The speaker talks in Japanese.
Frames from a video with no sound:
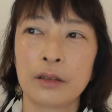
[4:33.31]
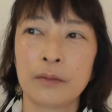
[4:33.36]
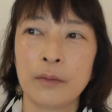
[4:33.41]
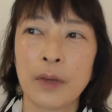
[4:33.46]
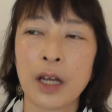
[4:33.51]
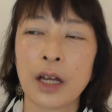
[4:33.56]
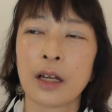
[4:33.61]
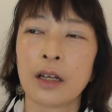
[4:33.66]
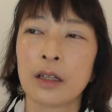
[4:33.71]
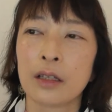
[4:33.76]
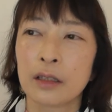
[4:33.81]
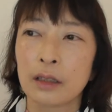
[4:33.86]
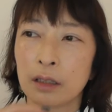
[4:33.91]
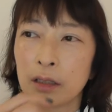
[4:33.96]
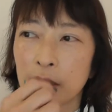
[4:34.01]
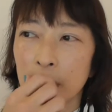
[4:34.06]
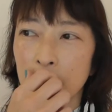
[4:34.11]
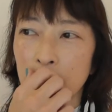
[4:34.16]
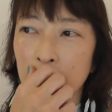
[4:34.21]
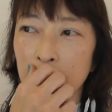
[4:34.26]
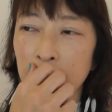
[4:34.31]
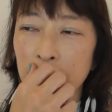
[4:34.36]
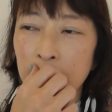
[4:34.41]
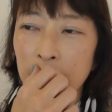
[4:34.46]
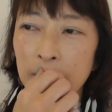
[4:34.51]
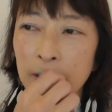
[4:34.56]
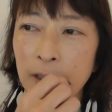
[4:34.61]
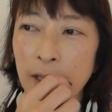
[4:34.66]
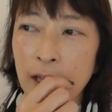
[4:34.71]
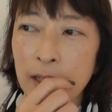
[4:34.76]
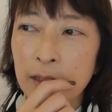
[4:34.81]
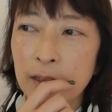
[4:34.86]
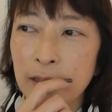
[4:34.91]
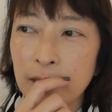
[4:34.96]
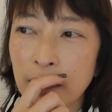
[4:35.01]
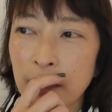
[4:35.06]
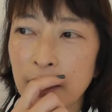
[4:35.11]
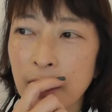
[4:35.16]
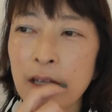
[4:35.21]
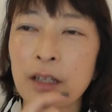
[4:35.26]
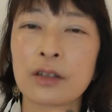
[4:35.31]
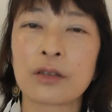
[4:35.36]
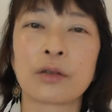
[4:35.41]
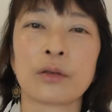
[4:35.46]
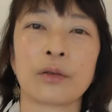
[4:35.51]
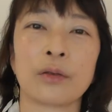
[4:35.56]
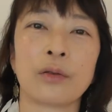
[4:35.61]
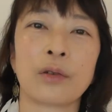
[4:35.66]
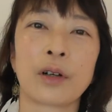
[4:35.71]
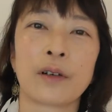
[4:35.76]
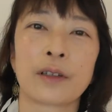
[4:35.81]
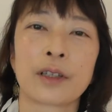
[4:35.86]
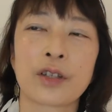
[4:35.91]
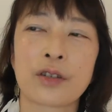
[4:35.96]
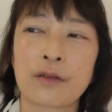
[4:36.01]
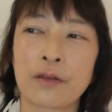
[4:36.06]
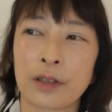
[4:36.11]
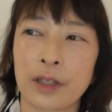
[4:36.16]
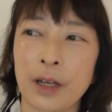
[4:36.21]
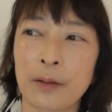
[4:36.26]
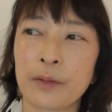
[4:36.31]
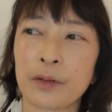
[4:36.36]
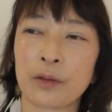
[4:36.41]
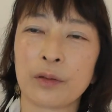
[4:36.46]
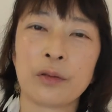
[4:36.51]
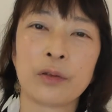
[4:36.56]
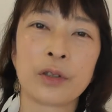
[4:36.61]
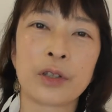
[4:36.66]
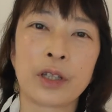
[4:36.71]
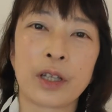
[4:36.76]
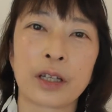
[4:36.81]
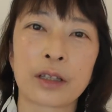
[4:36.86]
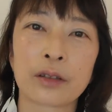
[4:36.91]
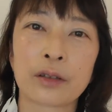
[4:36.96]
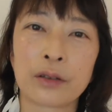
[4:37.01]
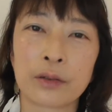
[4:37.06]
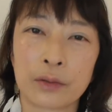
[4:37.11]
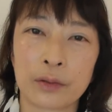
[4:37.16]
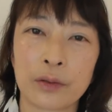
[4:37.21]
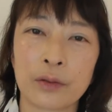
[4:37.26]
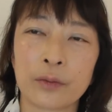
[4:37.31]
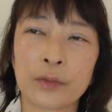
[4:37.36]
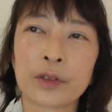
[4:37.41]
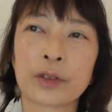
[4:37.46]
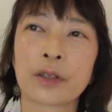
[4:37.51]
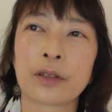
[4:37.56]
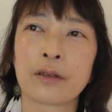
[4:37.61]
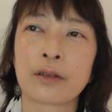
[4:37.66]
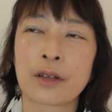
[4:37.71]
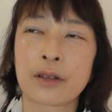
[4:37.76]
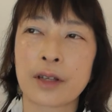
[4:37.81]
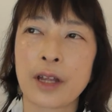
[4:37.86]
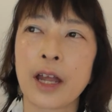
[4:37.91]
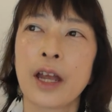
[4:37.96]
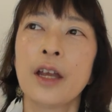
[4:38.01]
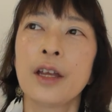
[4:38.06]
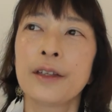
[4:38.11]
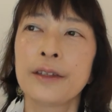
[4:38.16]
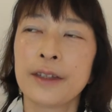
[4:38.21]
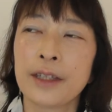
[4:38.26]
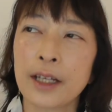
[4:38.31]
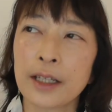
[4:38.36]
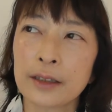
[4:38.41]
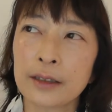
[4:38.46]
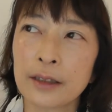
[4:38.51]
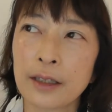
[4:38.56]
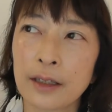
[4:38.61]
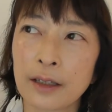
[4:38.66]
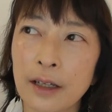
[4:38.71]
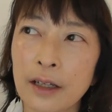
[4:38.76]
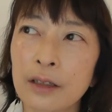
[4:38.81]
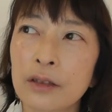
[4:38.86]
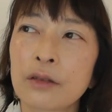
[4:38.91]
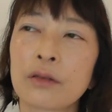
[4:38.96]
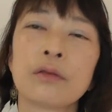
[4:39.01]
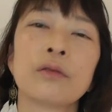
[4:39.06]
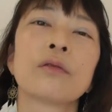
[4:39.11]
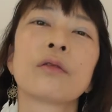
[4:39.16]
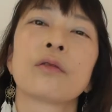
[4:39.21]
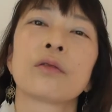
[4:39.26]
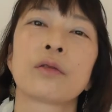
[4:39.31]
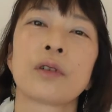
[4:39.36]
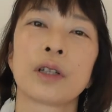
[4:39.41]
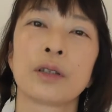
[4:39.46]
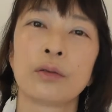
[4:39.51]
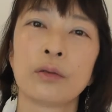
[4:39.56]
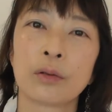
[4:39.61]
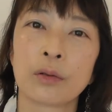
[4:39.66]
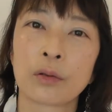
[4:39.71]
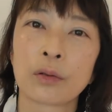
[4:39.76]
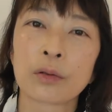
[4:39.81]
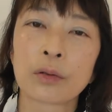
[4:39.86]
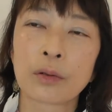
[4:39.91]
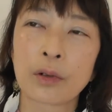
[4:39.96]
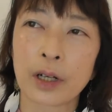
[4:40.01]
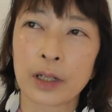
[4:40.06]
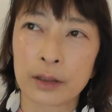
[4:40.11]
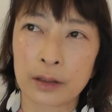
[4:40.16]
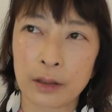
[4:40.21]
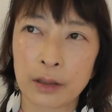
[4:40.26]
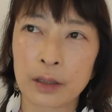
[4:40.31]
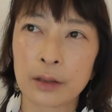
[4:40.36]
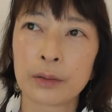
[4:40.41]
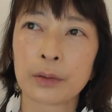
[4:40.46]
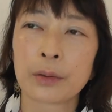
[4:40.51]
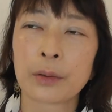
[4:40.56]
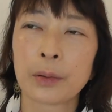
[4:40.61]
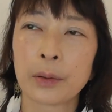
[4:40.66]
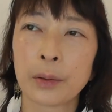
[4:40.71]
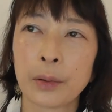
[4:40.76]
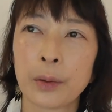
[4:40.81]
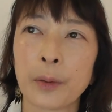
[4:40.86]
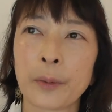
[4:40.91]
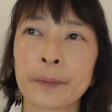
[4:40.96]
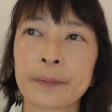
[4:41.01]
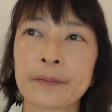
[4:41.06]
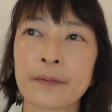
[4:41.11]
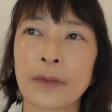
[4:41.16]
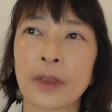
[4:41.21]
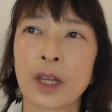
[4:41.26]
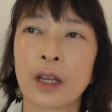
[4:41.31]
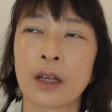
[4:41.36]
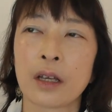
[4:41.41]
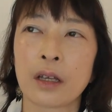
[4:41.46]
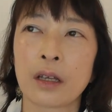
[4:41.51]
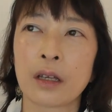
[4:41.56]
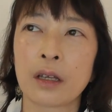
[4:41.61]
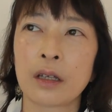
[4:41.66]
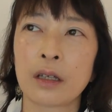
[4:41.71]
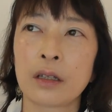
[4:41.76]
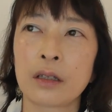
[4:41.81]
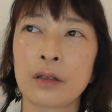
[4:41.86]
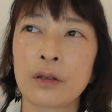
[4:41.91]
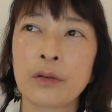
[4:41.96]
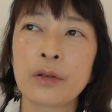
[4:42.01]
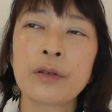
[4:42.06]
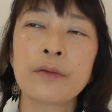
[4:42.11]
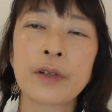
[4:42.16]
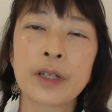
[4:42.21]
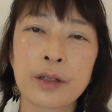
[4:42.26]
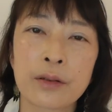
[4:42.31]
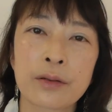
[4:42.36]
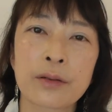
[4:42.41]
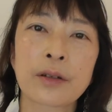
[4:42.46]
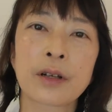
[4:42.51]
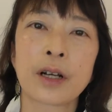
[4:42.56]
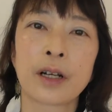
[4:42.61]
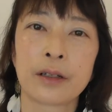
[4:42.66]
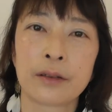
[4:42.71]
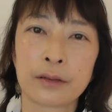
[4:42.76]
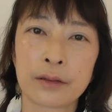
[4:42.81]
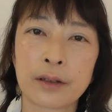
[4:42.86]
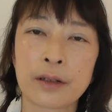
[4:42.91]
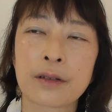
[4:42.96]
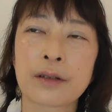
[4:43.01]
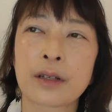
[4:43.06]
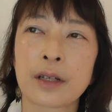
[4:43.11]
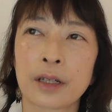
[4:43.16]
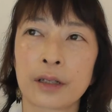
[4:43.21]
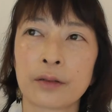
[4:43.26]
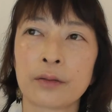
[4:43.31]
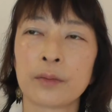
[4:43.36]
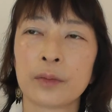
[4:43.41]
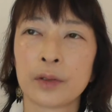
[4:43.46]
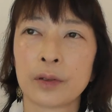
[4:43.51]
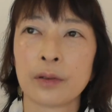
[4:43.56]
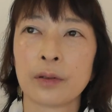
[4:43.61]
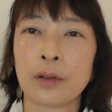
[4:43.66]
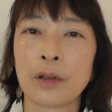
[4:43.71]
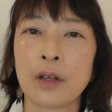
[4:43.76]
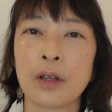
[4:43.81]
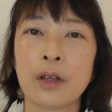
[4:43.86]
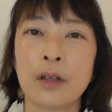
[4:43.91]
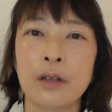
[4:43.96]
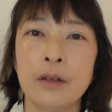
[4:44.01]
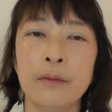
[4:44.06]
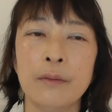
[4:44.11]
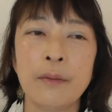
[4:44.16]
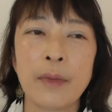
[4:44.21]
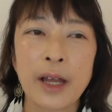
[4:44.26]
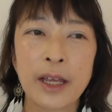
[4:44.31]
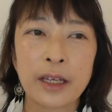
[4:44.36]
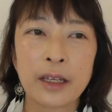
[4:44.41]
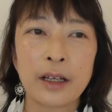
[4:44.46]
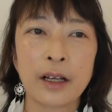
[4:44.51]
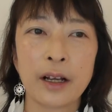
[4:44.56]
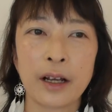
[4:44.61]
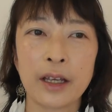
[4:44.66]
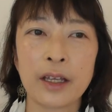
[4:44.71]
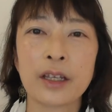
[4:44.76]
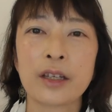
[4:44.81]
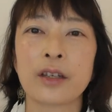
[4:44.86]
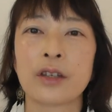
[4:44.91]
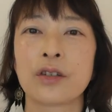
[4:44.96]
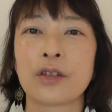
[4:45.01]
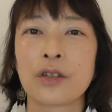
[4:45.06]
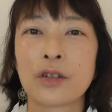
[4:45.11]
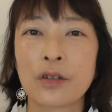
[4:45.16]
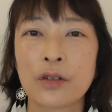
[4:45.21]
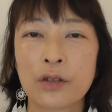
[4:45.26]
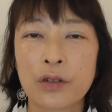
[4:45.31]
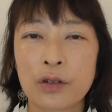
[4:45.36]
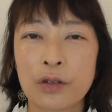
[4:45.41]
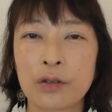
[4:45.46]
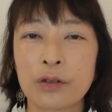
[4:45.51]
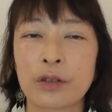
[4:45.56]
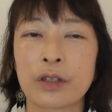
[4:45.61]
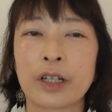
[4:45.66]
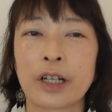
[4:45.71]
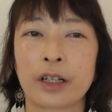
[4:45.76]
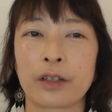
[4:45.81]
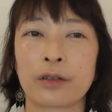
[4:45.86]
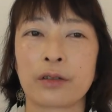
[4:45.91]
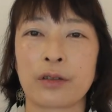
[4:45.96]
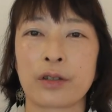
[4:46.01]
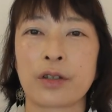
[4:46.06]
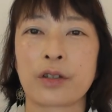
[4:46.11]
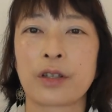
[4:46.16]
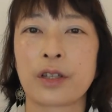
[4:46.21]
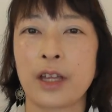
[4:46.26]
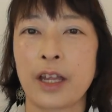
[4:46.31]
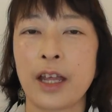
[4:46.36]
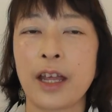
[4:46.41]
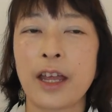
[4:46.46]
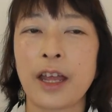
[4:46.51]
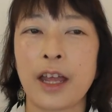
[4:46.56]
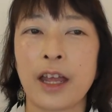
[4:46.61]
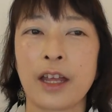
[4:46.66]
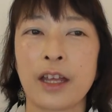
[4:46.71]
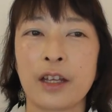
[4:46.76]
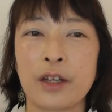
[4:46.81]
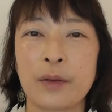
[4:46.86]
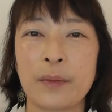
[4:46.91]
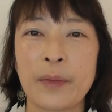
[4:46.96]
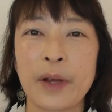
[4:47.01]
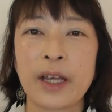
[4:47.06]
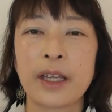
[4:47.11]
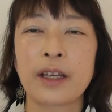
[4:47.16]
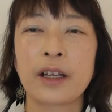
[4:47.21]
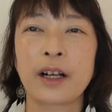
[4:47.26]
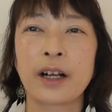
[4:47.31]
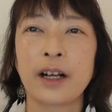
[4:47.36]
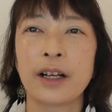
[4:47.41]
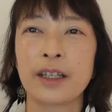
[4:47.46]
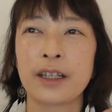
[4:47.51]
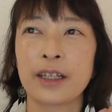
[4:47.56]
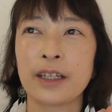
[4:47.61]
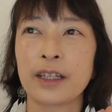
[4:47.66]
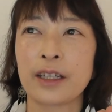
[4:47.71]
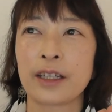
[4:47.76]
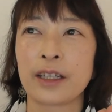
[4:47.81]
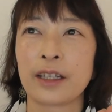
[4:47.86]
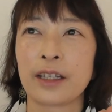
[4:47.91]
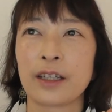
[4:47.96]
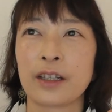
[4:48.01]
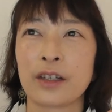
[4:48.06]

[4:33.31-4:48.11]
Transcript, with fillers: まあなってない人の方が私は多分多いなっていうふうに思ってるんですね。なってないっていうのことはどういうことかっていうと、えー、要因はいくつかあるんですけれども毎回集客して毎回